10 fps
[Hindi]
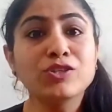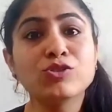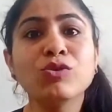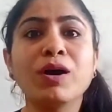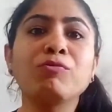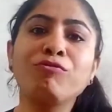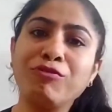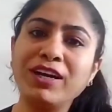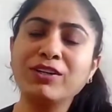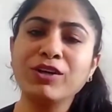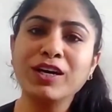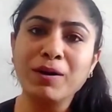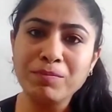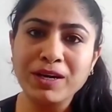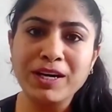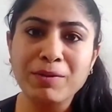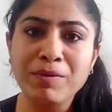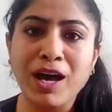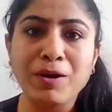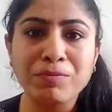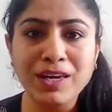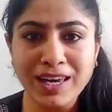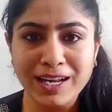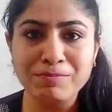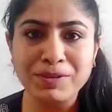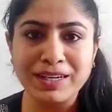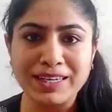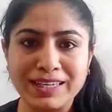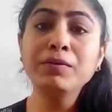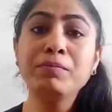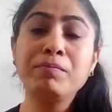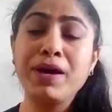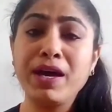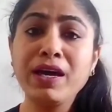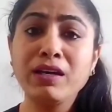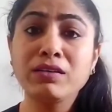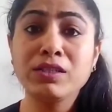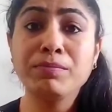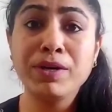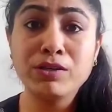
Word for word: जो आपको वेट के कम करने में आपकी हेल्प करेंगी मैं जब